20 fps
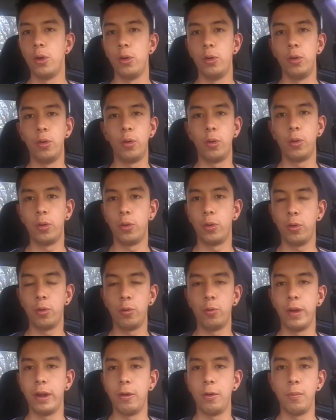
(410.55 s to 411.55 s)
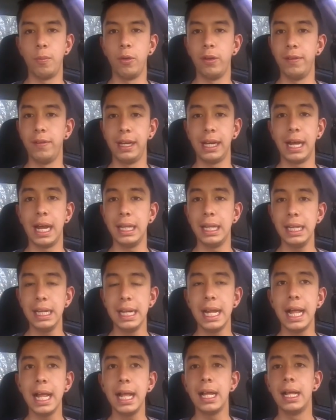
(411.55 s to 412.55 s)
no, no, fueron modificadas ni
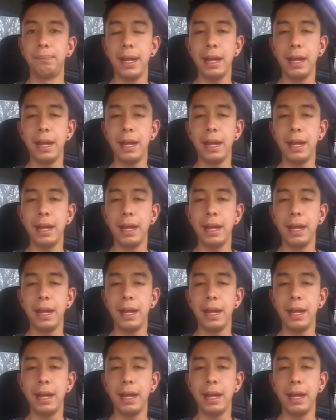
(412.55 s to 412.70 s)
nada,